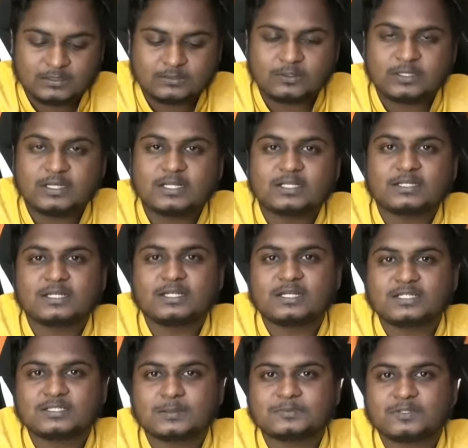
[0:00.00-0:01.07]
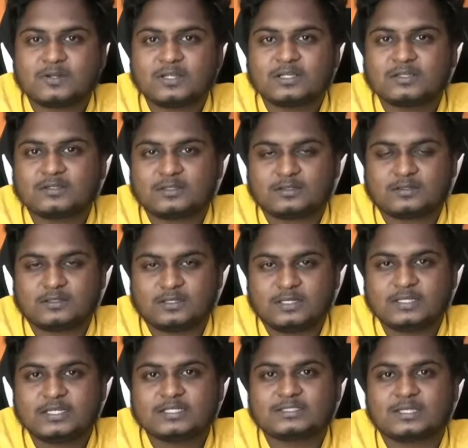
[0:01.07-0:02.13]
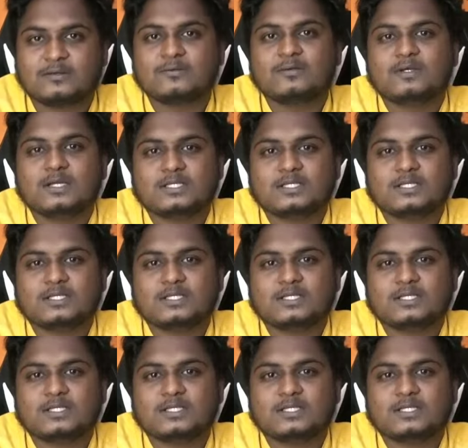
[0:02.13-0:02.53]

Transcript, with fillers: సో నేనైతే కింద డిస్క్రిప్షన్లో లింక్ ఇస్తాను